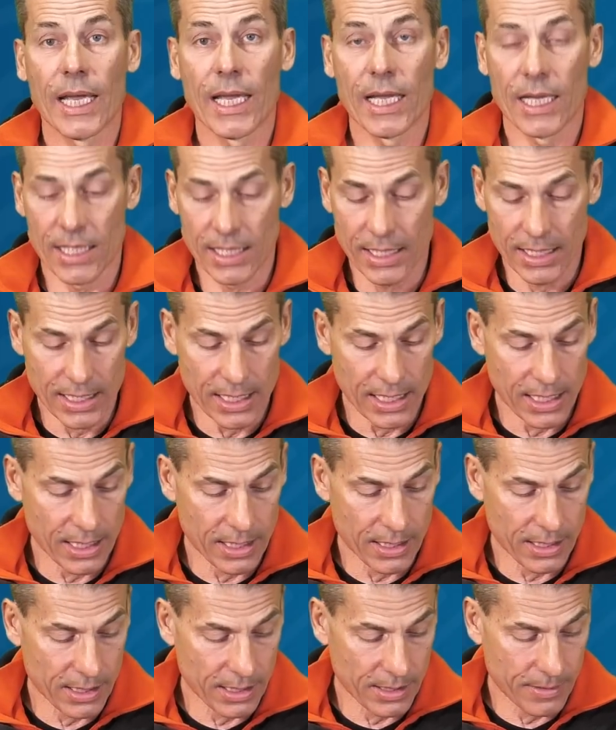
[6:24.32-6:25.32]
è
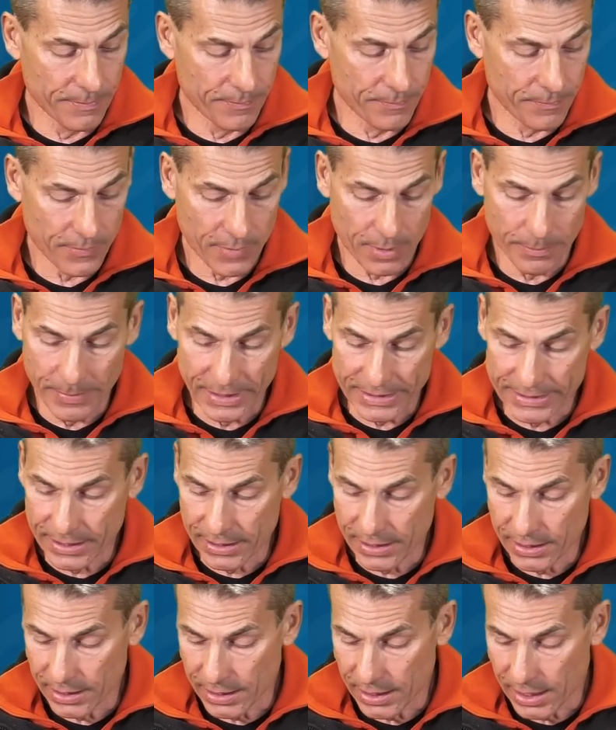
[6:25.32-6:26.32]
la mm,
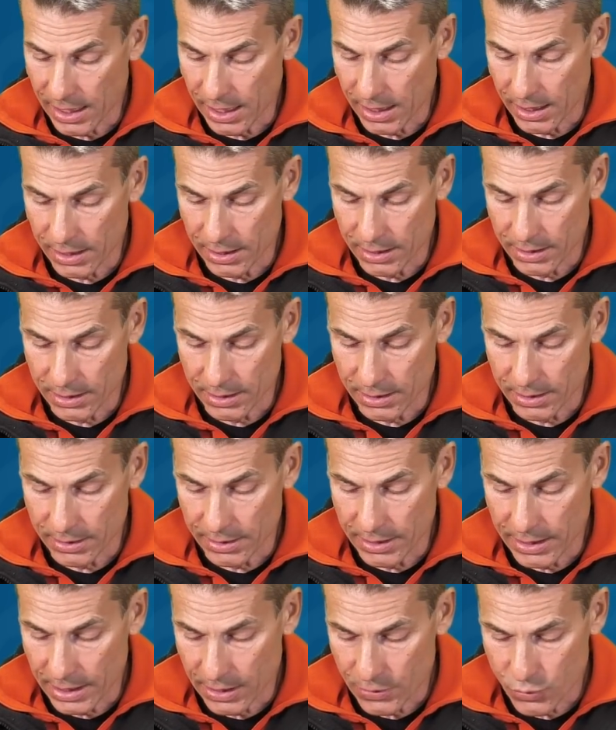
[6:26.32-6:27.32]
batteria eh,
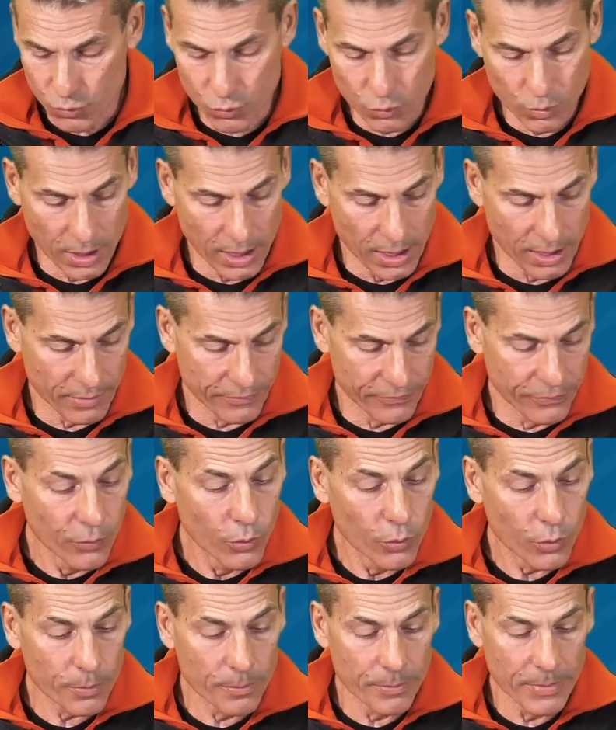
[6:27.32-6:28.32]
nella sua
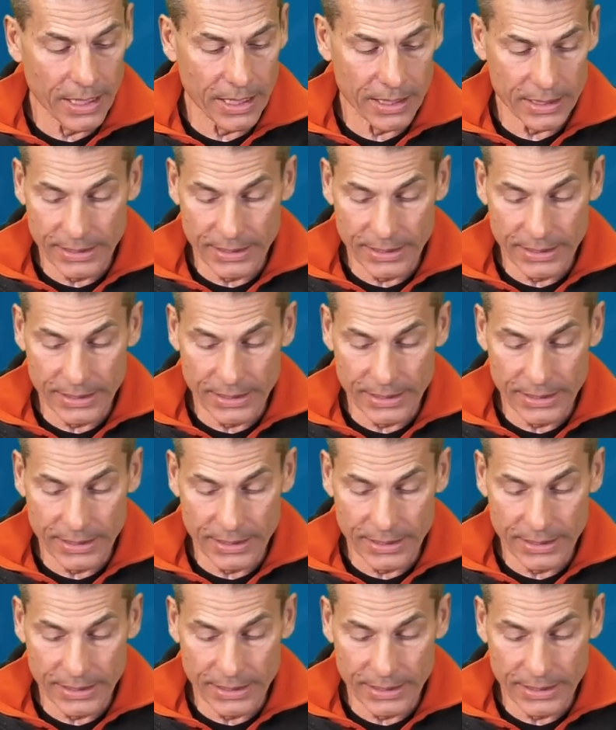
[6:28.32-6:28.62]
forma